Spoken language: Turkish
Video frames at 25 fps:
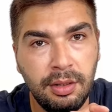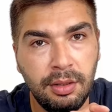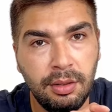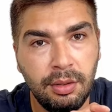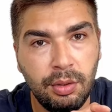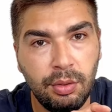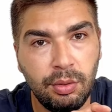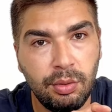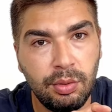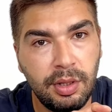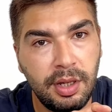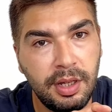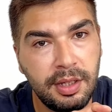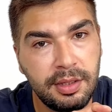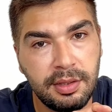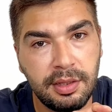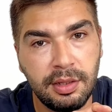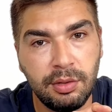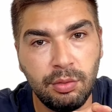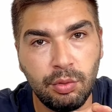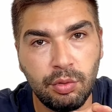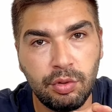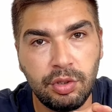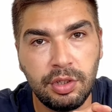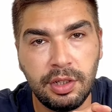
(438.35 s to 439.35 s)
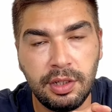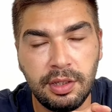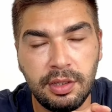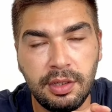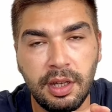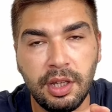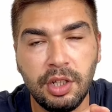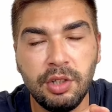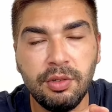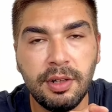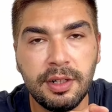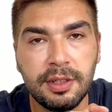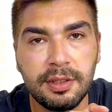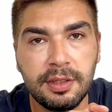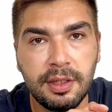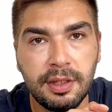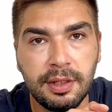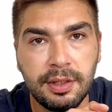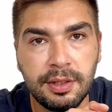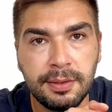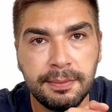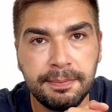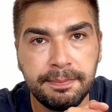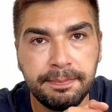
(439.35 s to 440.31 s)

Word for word: O hastanın oksijen ihtiyacı varsa eğer.